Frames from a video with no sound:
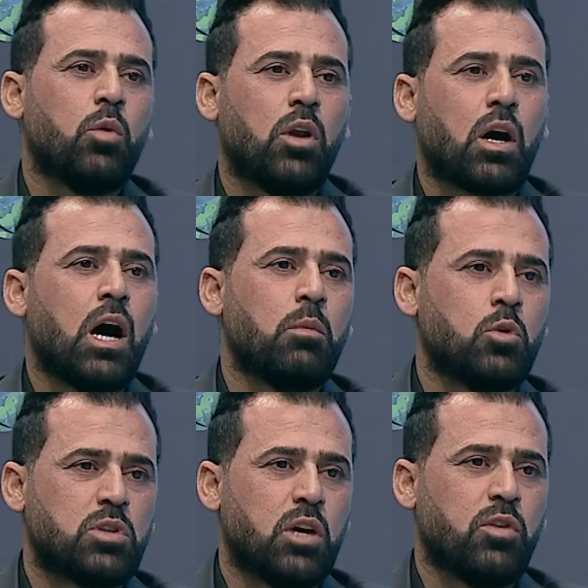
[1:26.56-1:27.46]
والاقامه
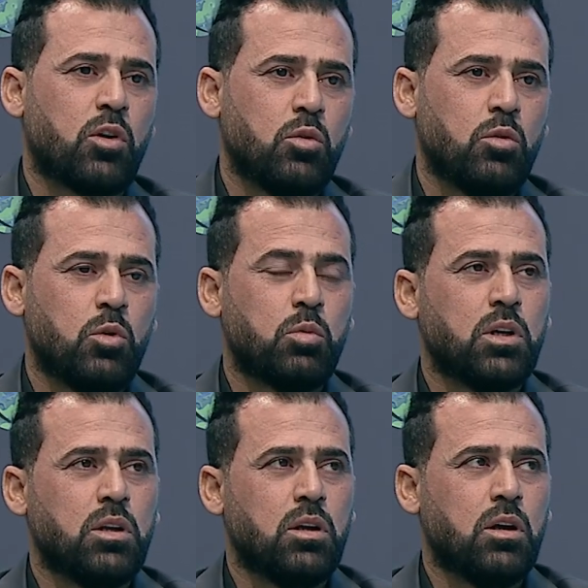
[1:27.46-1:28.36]
والسفر
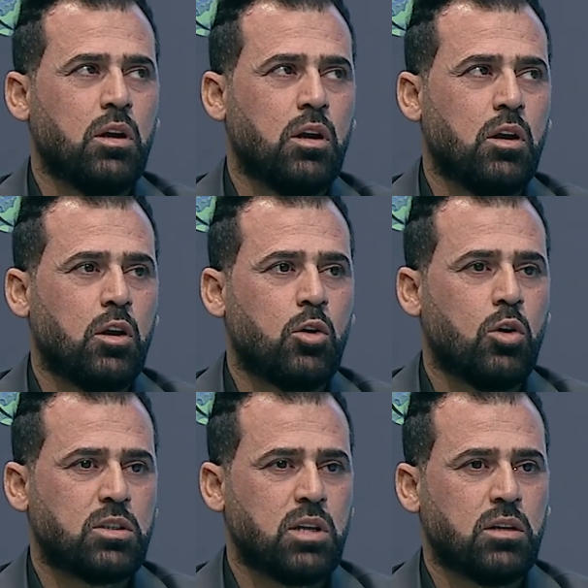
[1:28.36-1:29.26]
وممكن آه،
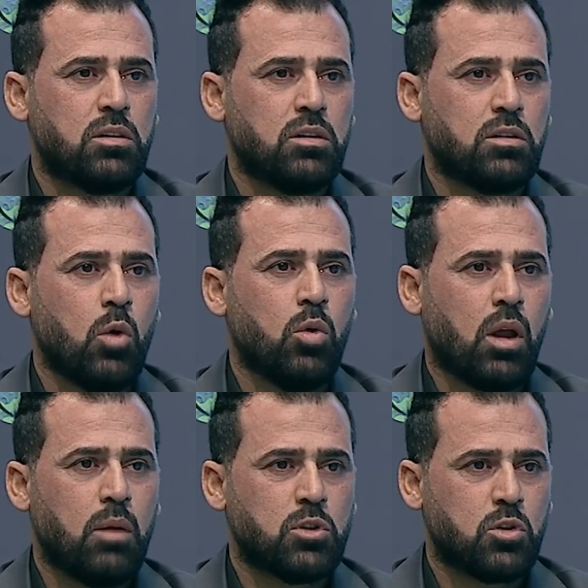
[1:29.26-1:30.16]
الكورسات تطول
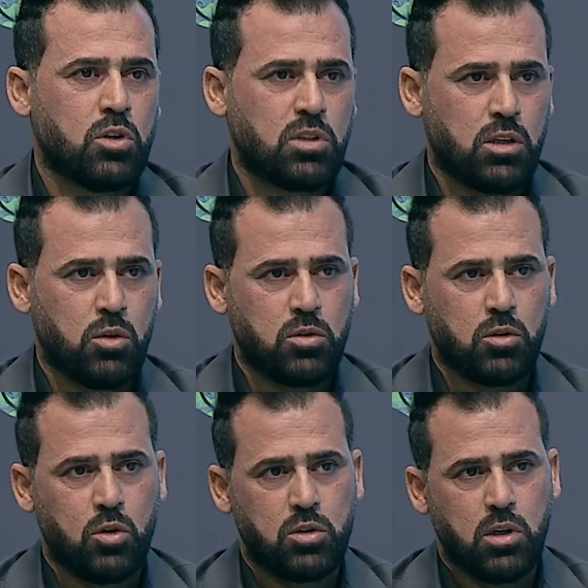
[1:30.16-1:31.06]
خمس كورسات او
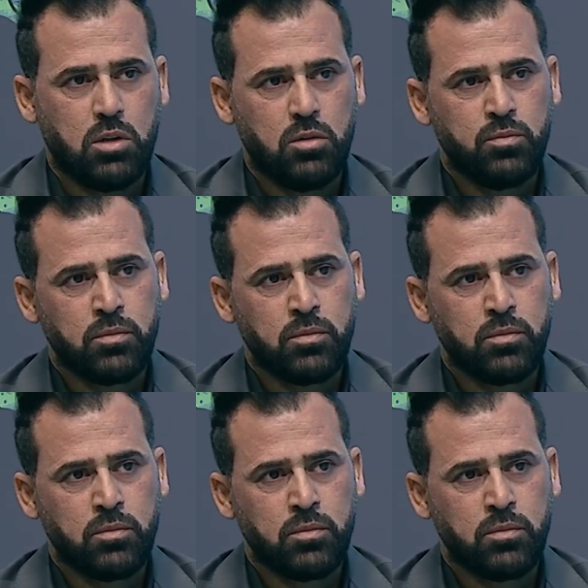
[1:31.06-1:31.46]
ست كورسات